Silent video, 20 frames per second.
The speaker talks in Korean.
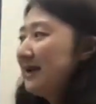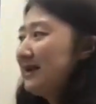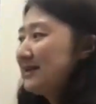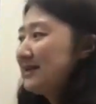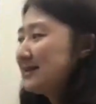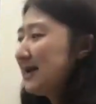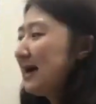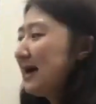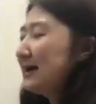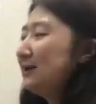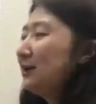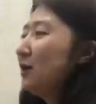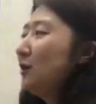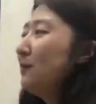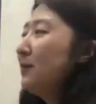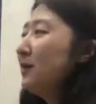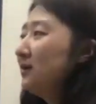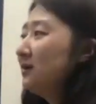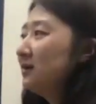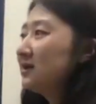자,
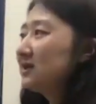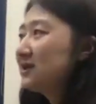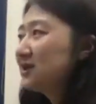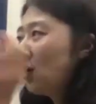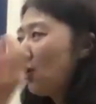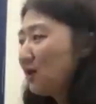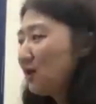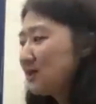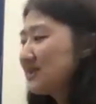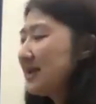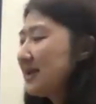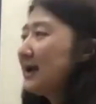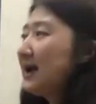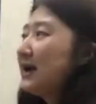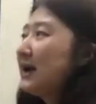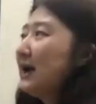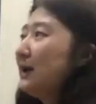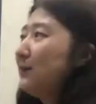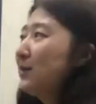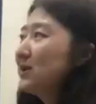그러면은 그거를
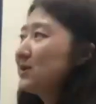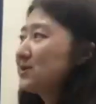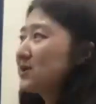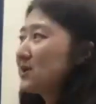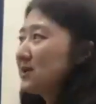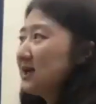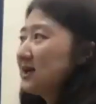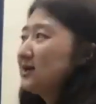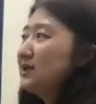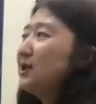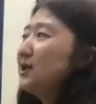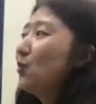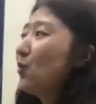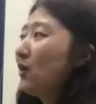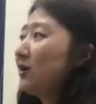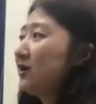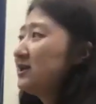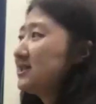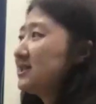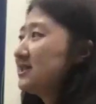생각하면서 테크닉
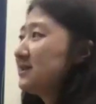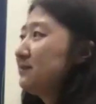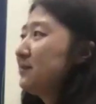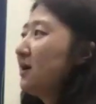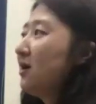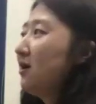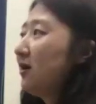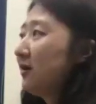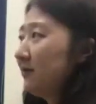원을 치면